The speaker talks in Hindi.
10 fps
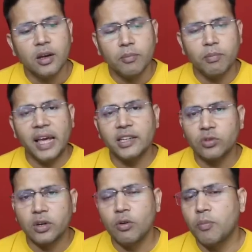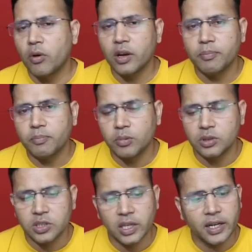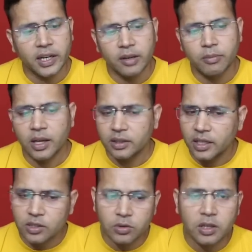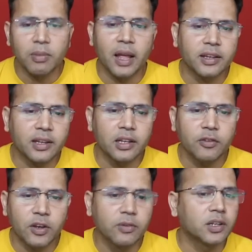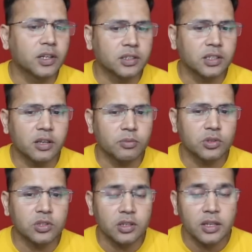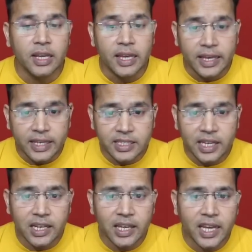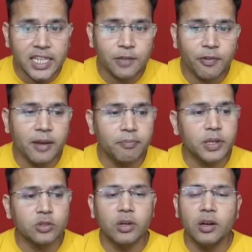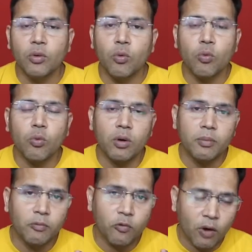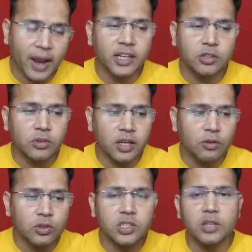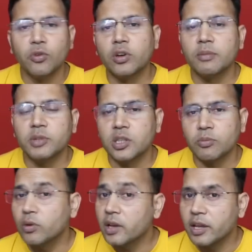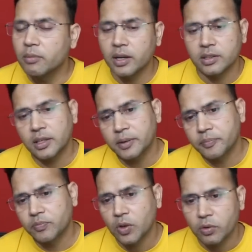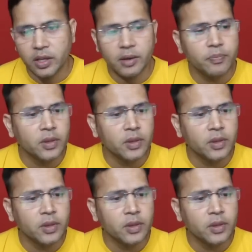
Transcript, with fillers: ब्लैक जो है वो पॉन अप पोजीशन एंड गेम में आता है जो कि ब्लैक के लिए फेवर करती है ये पोजीशन इसीलिए एच फाइव पे जो है वाइट जो है वो जी फोर के बिशप को नहीं मारता है ओके